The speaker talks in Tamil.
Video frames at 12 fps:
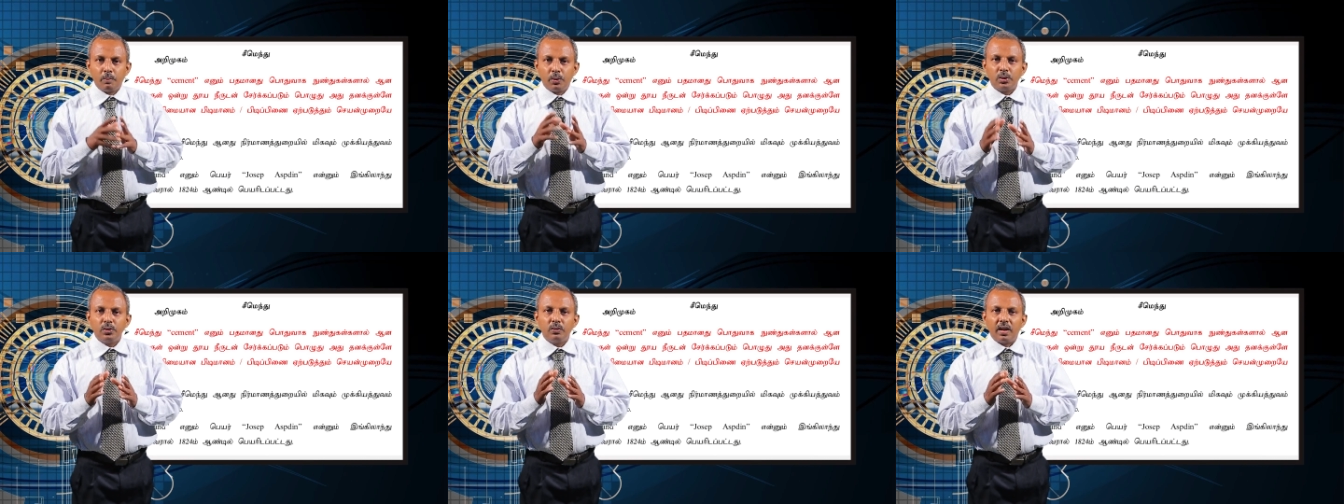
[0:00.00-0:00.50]

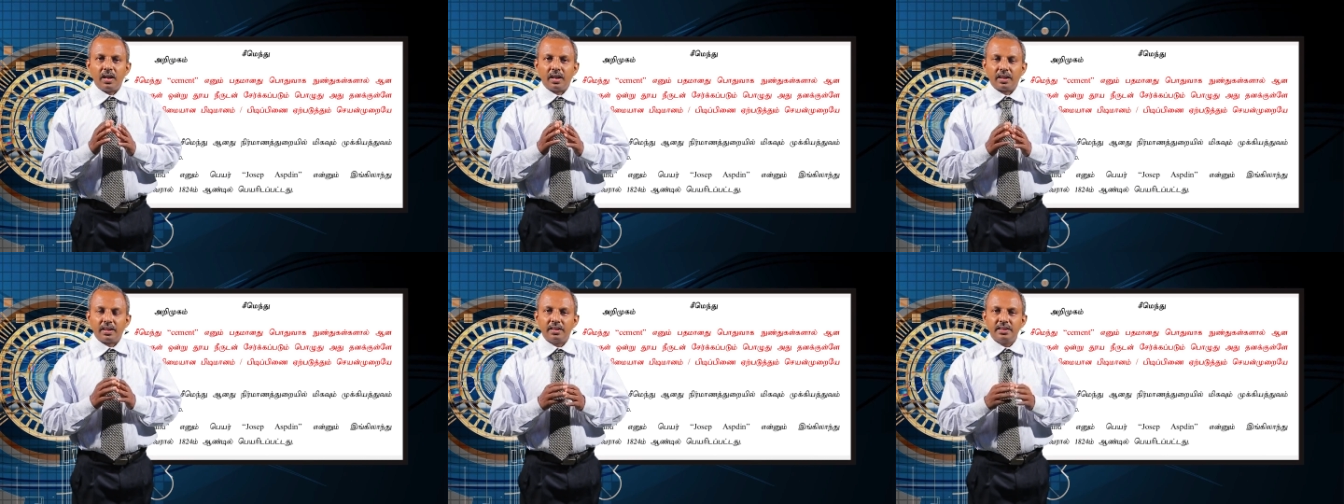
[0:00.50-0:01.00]

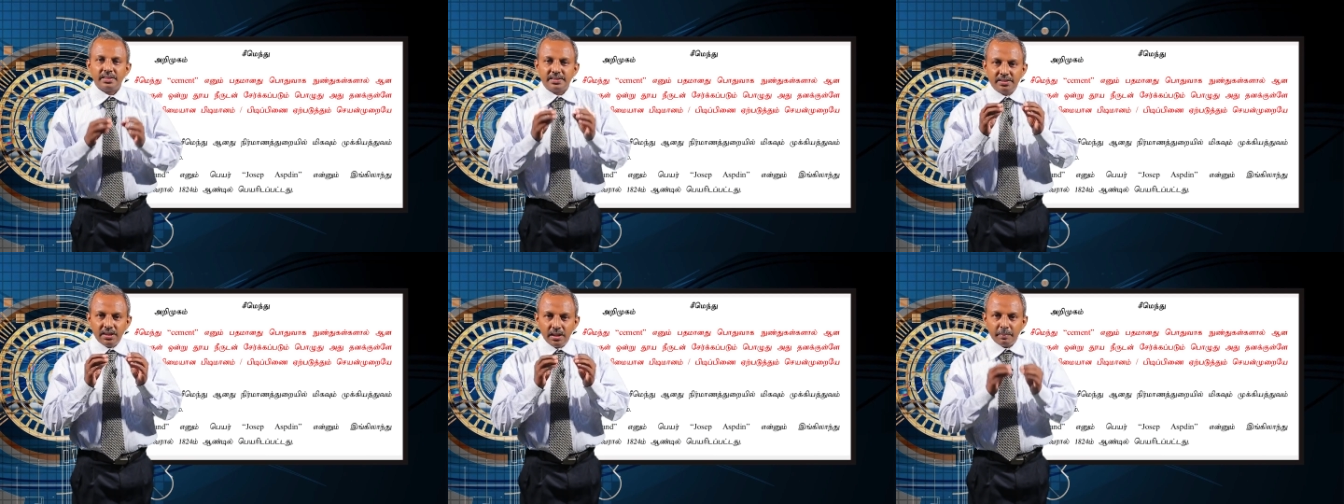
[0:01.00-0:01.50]
பொதுவாக
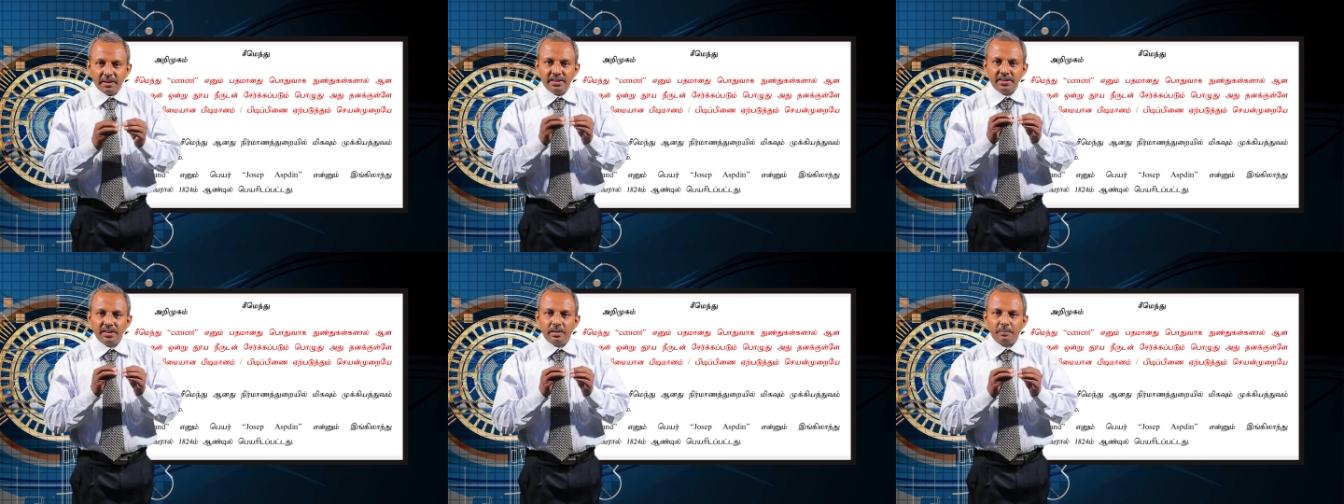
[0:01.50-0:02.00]

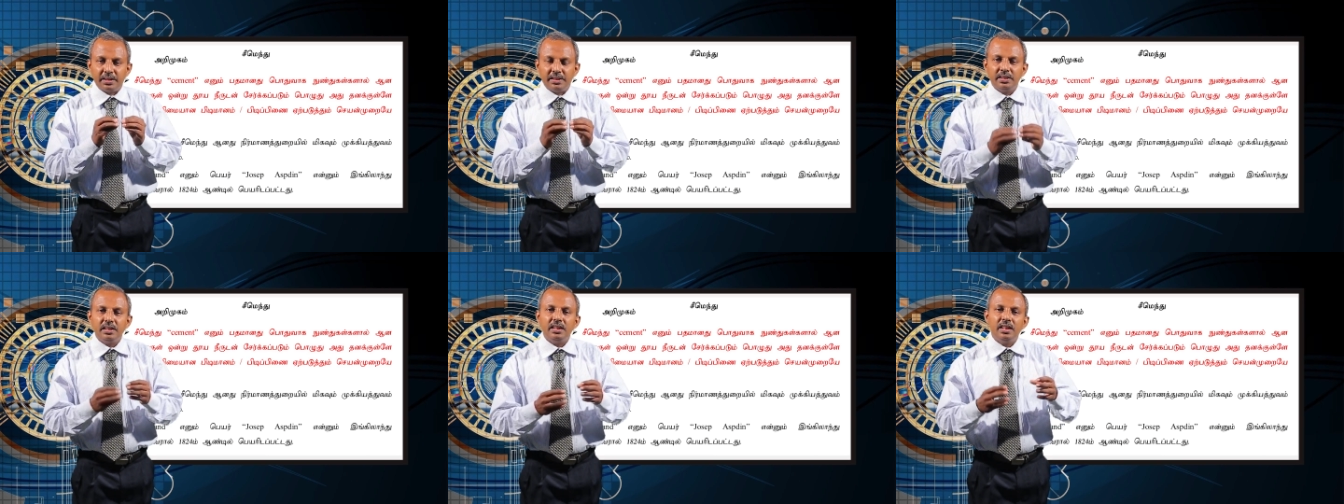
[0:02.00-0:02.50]
சீமெந்து என்பது
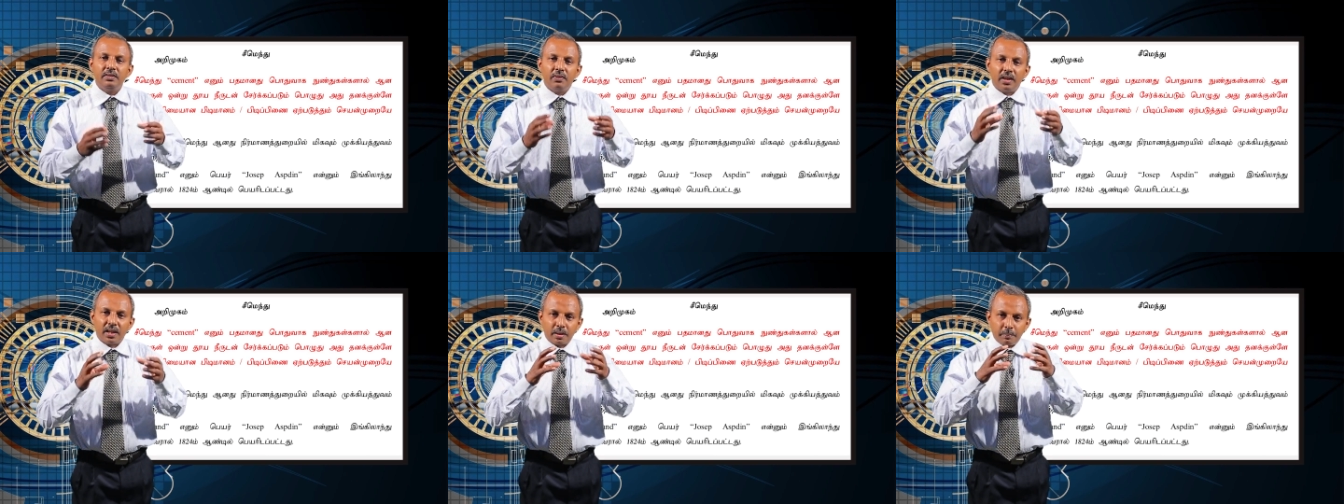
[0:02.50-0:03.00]

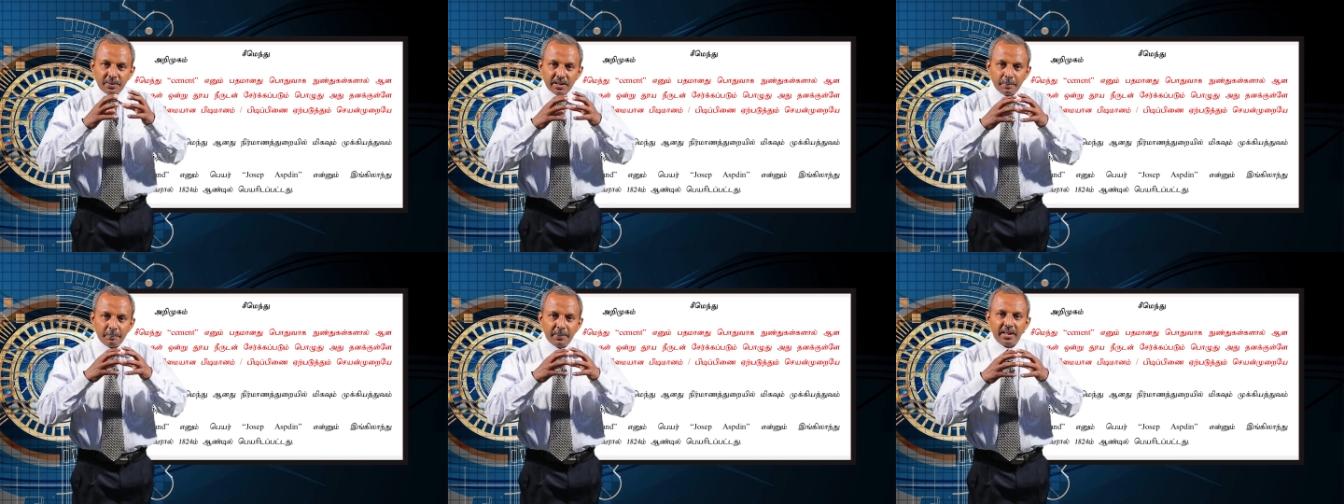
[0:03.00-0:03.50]
இவ்வாறு
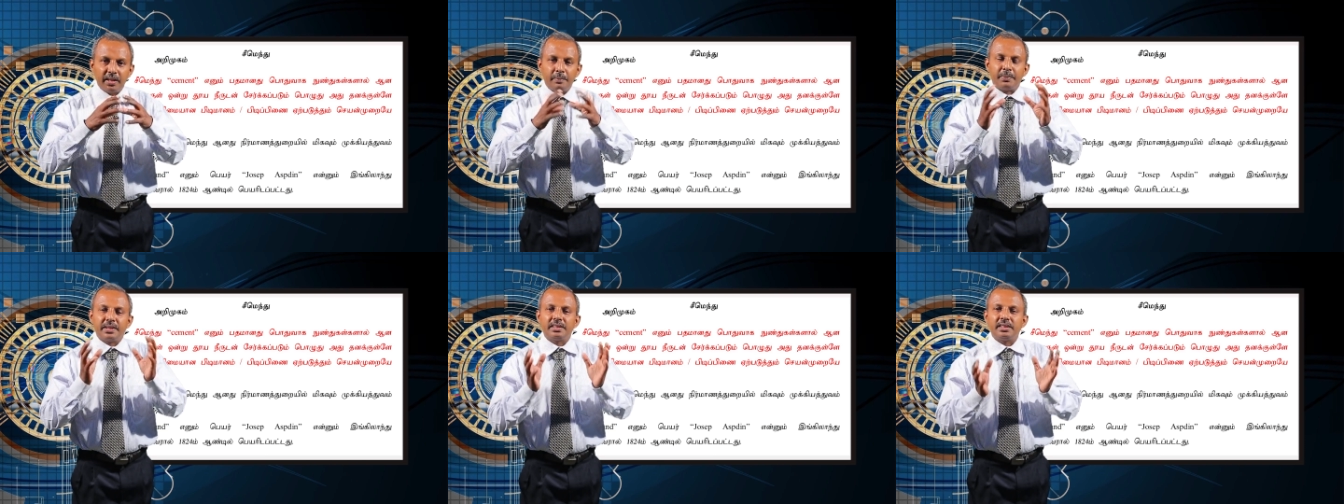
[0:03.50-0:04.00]
பிணைப்பை
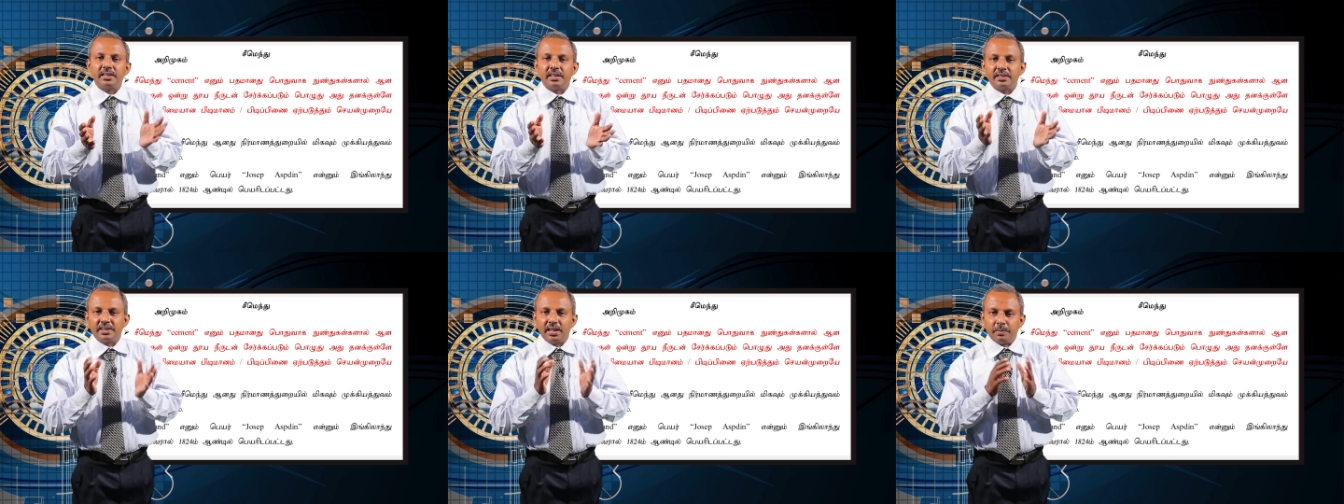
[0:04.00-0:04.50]
ஏற்படுத்துகின்ற
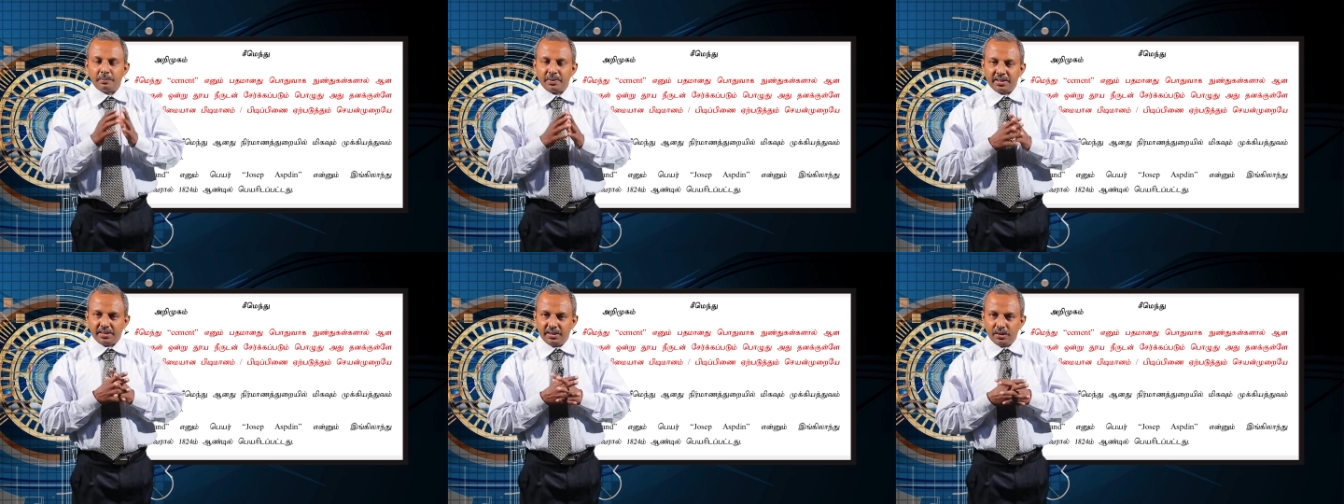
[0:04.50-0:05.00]

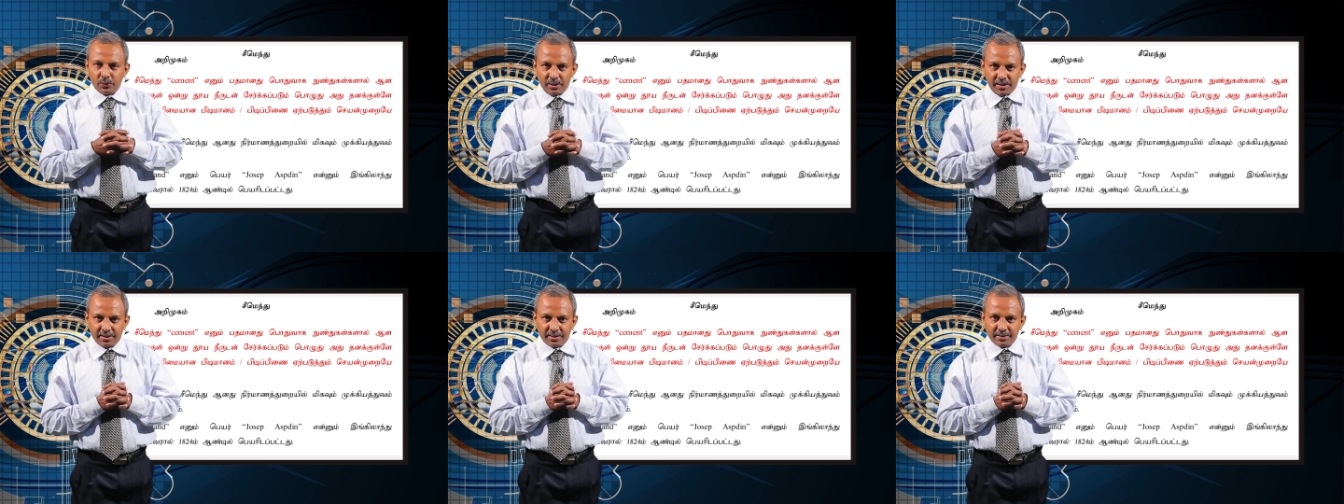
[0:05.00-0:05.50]
செயற்பாட்டையே
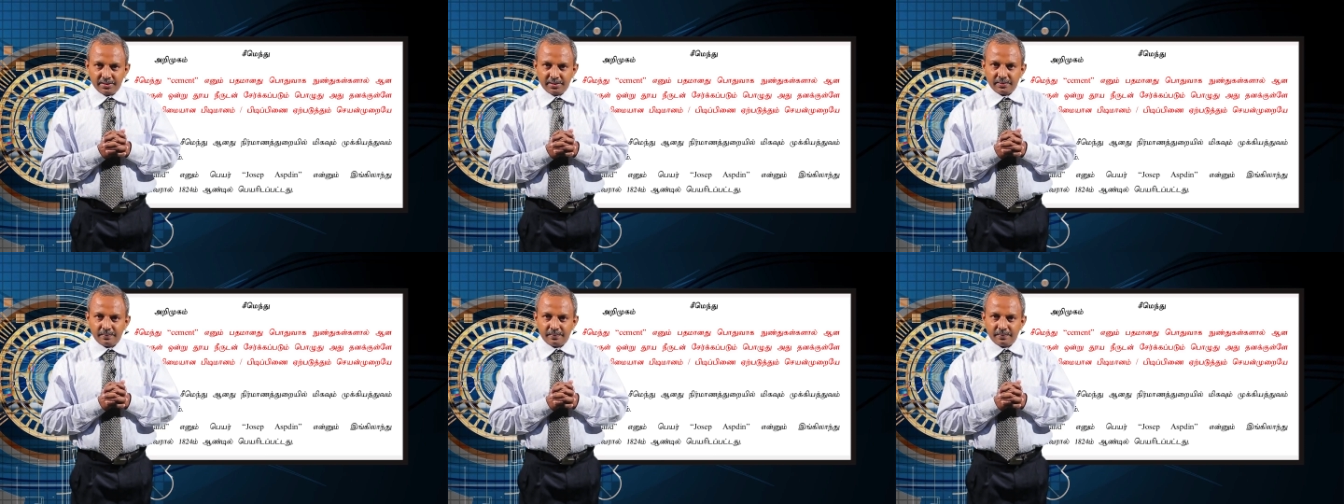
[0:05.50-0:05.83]
குறிக்கின்றது